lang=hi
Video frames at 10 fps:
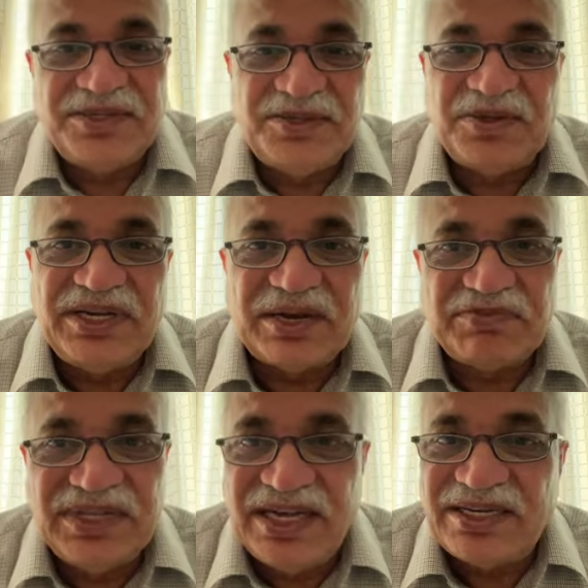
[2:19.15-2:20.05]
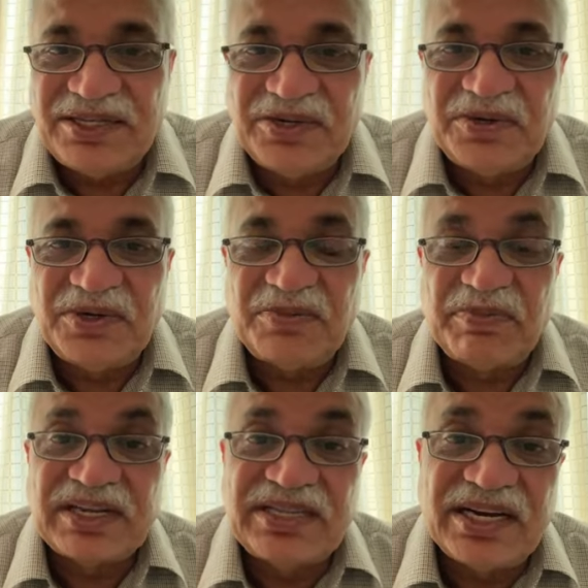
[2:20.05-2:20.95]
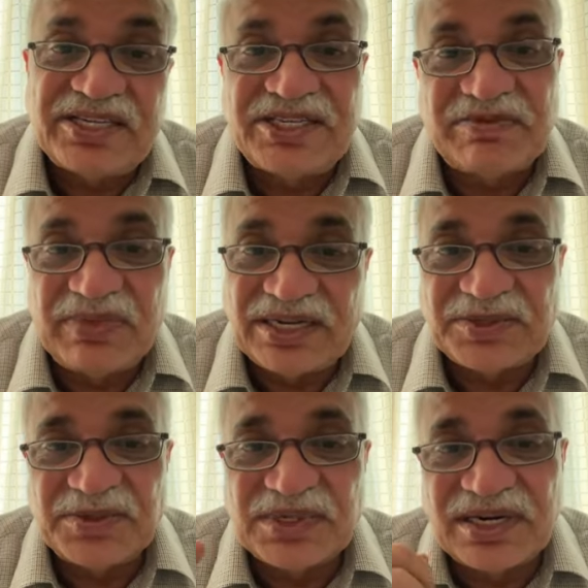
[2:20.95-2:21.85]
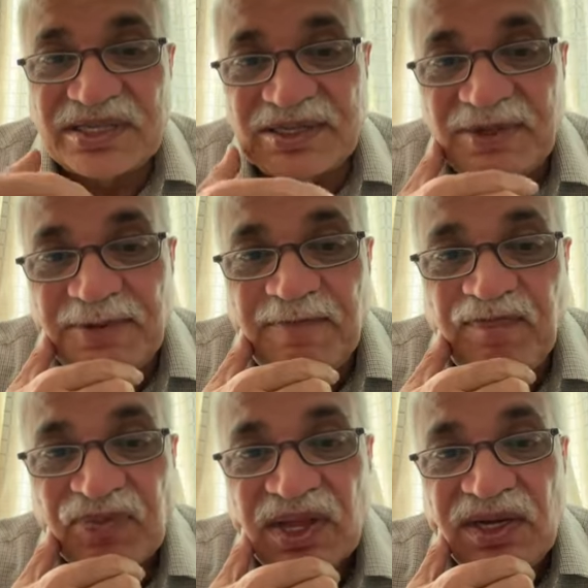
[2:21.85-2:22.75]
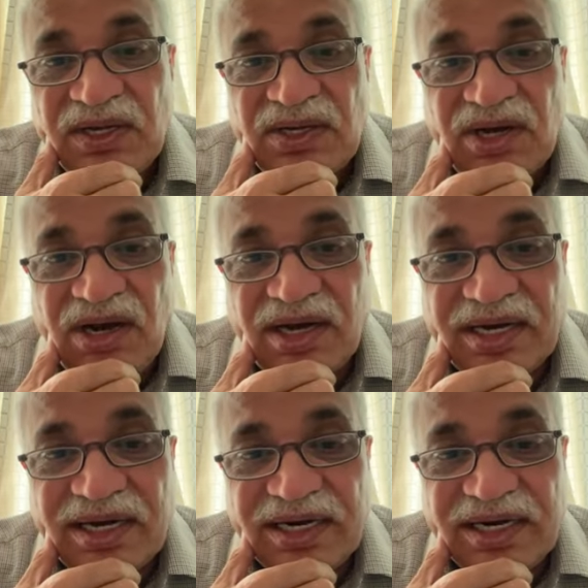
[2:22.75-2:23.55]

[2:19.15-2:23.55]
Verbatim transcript: जो कि आप देखते हो प्रत्यक्ष महसूस करते हो और